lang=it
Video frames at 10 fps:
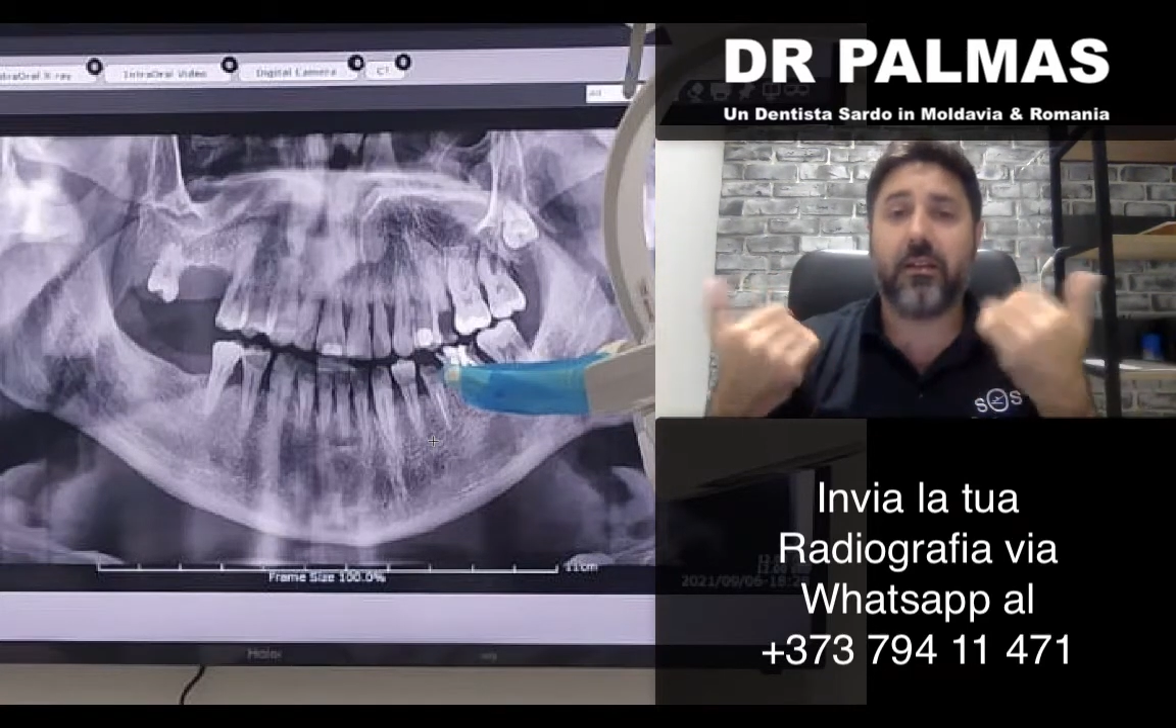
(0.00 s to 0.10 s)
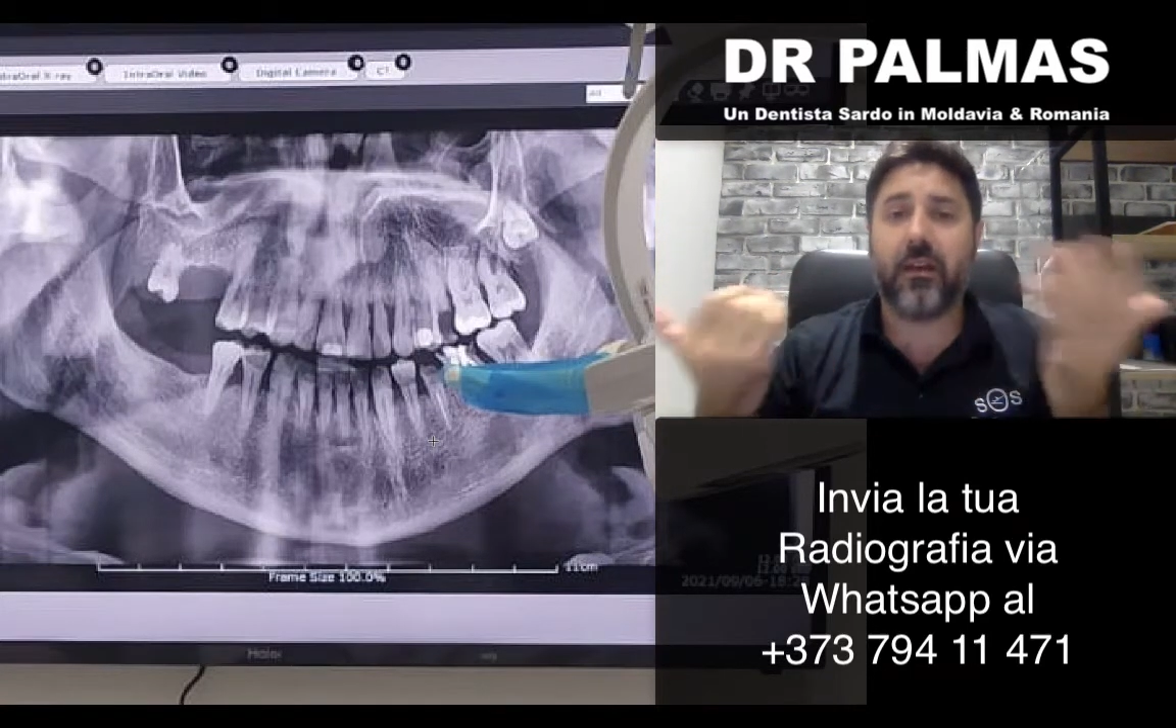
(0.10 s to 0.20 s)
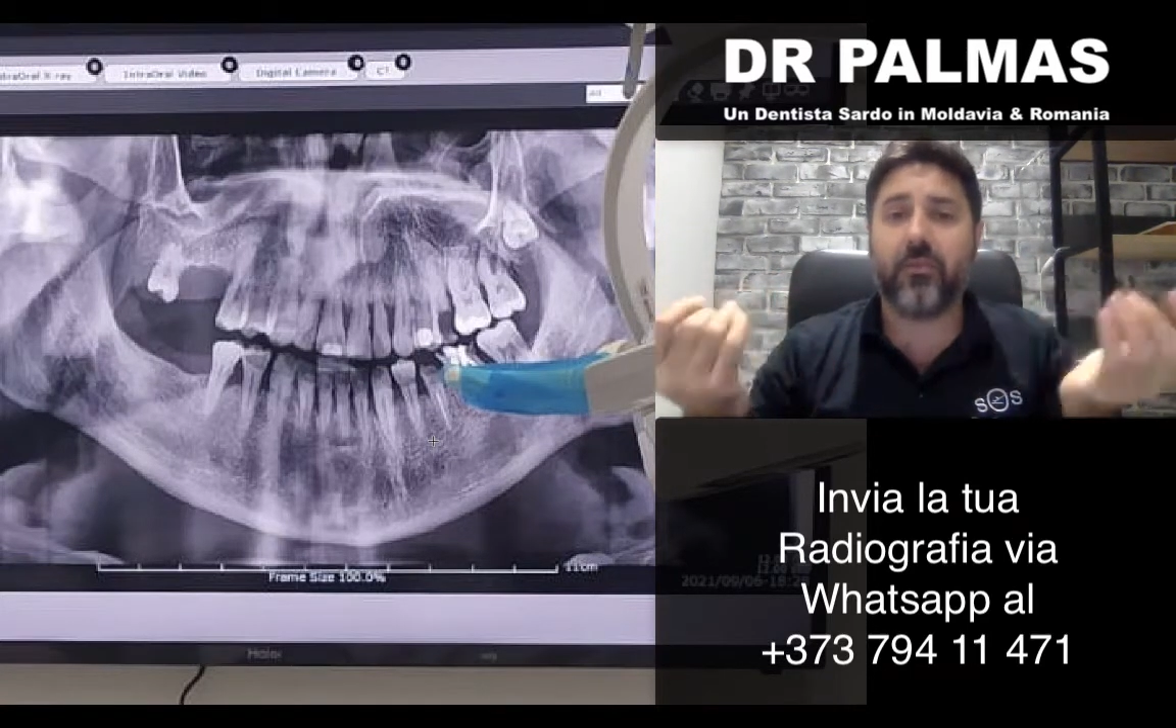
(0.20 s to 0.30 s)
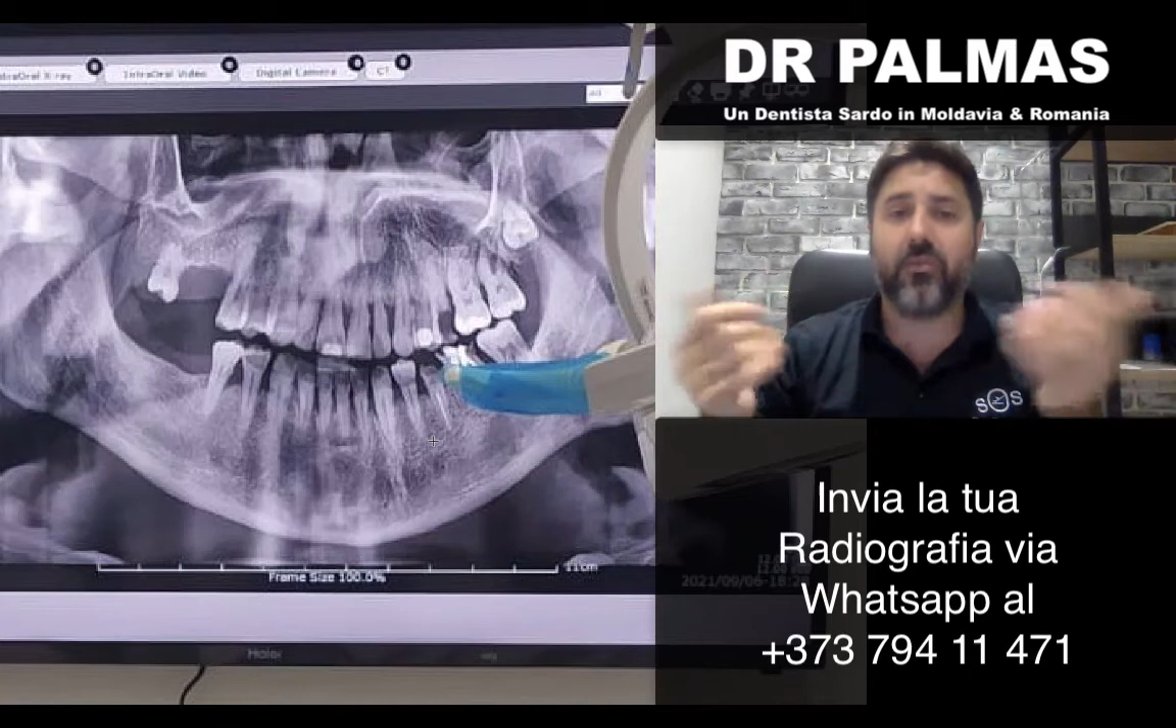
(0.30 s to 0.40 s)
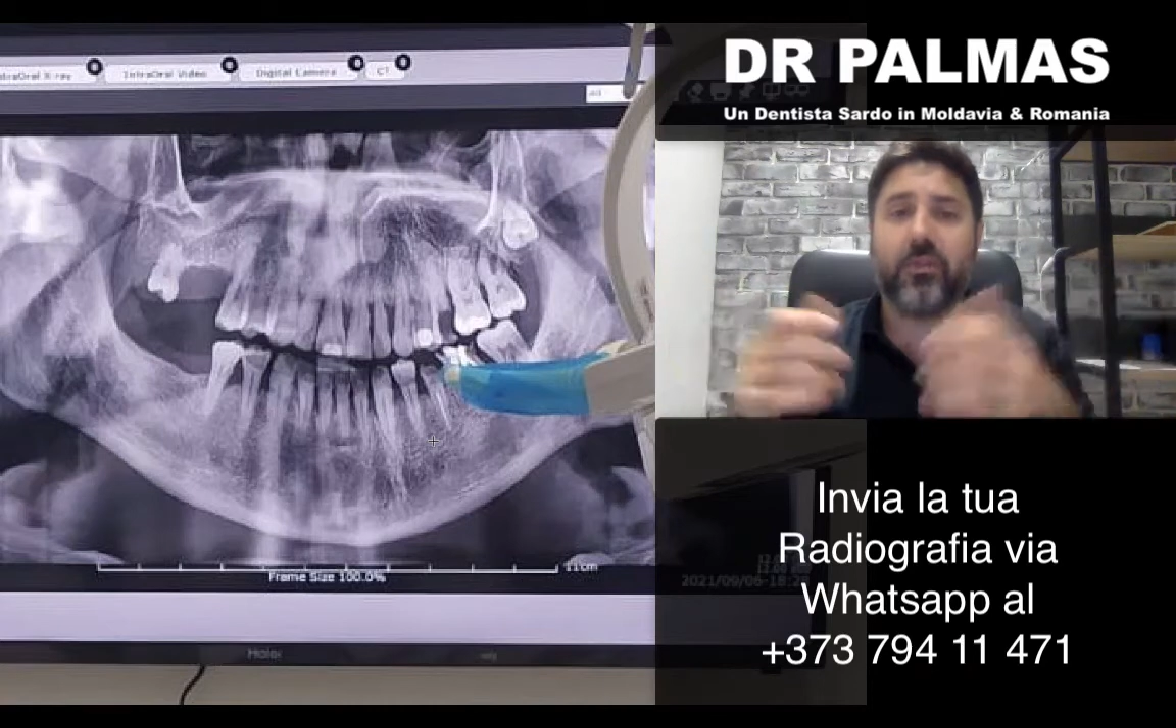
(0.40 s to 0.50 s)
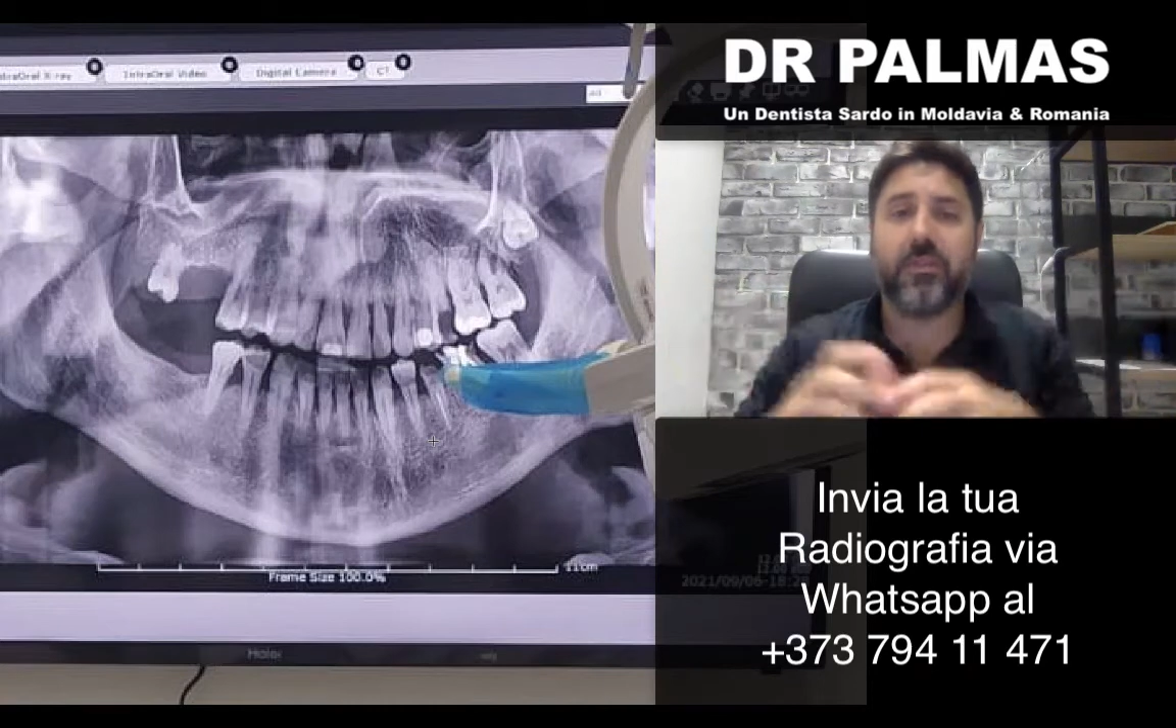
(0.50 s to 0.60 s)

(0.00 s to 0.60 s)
a noi.